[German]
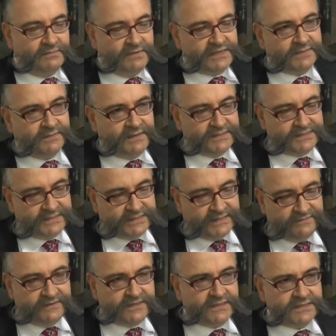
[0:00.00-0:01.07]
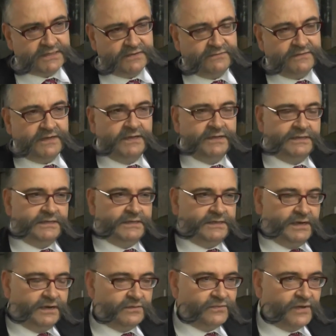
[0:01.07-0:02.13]
Manchmal ist es der Wissenschaftler,
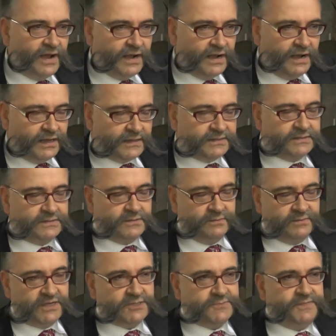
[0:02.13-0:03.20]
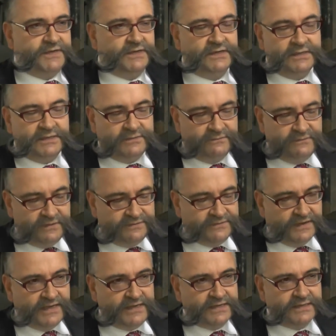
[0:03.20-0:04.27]
der eine Frage hat, zum Beispiel, wie
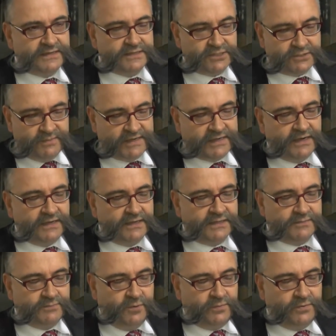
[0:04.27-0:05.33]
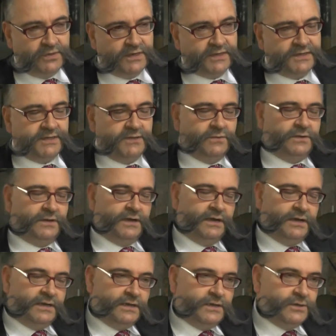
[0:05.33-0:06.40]
verändern sich Schmetterlingspopulationen
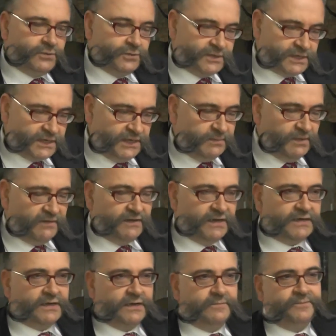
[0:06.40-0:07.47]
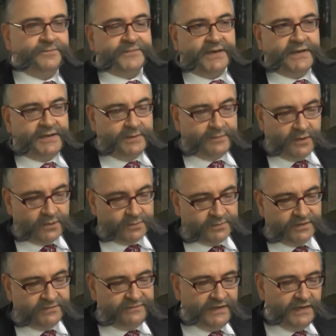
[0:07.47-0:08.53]
durch Klimawandel. Da braucht
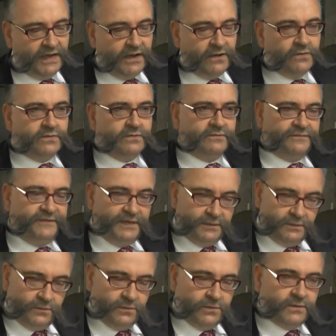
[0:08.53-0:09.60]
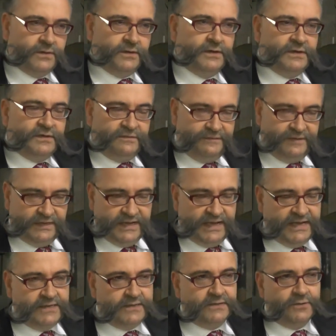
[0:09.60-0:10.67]
man viele Augen, viele Ohren, viele
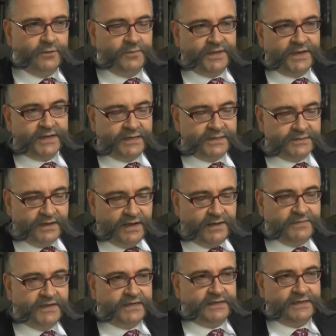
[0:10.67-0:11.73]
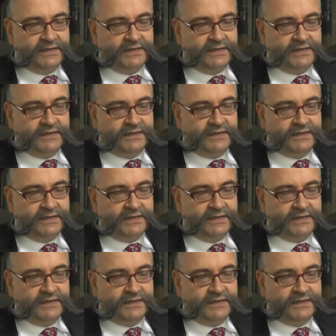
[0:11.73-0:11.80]
Hände, um daran zu arbeiten.